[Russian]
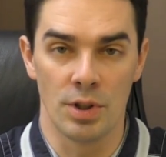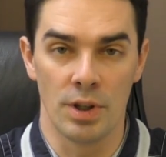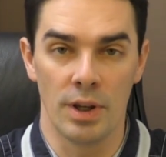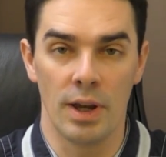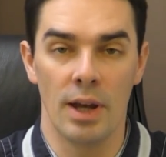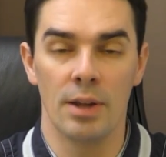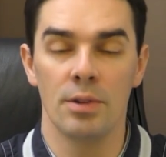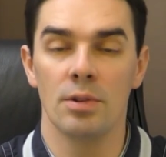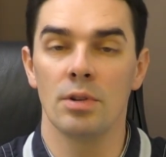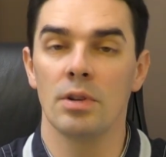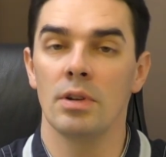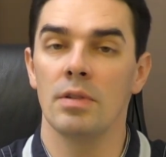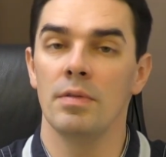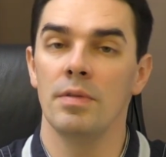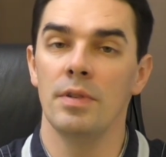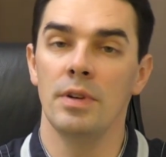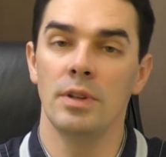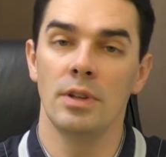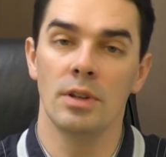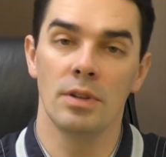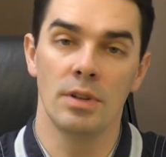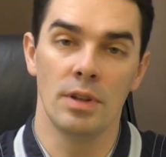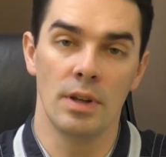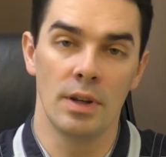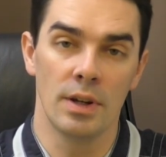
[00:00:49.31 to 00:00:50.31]
который
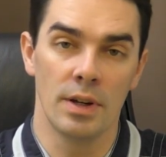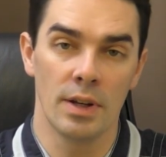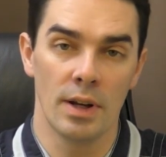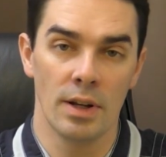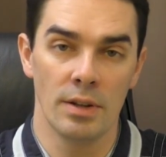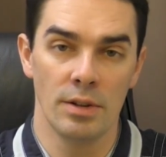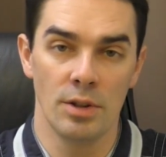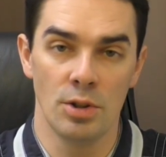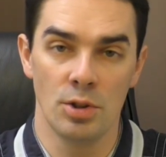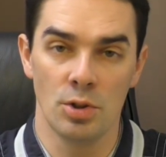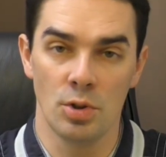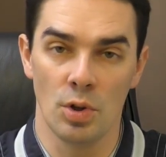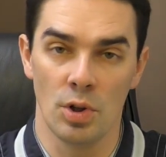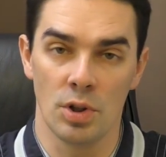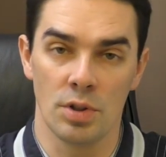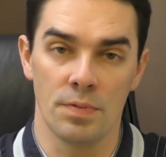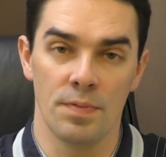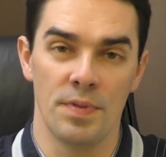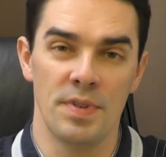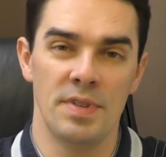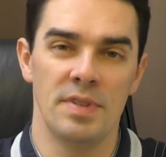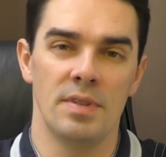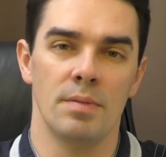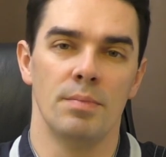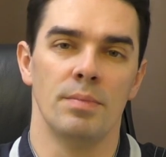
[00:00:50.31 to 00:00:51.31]
выйдет на экран еще аж
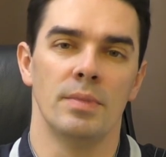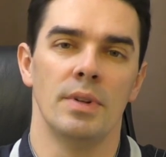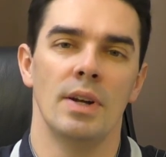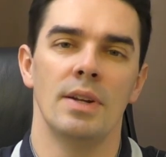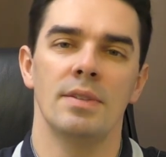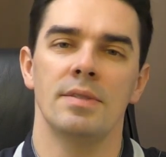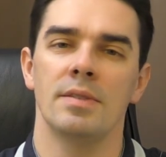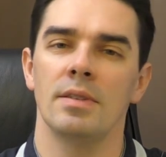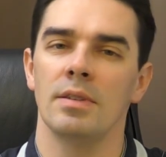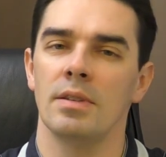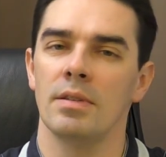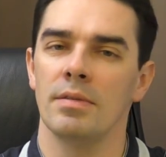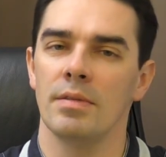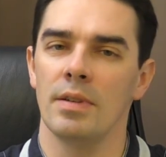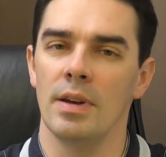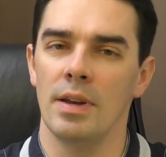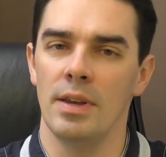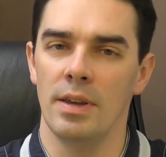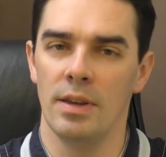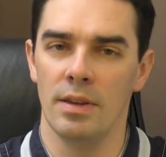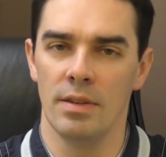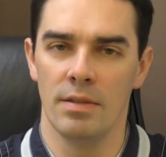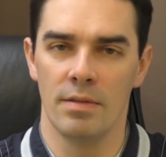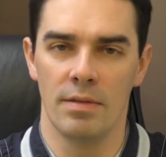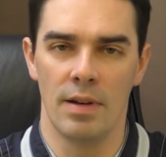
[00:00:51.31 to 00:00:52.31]
18
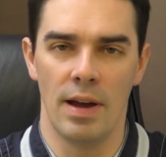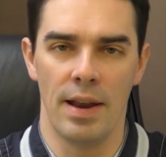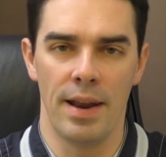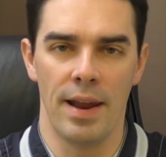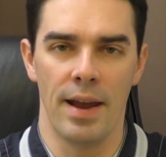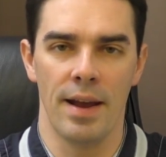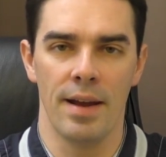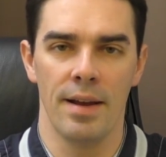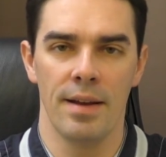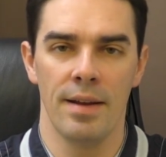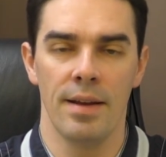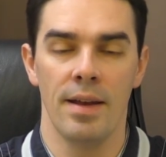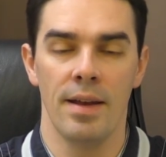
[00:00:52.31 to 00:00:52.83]
января.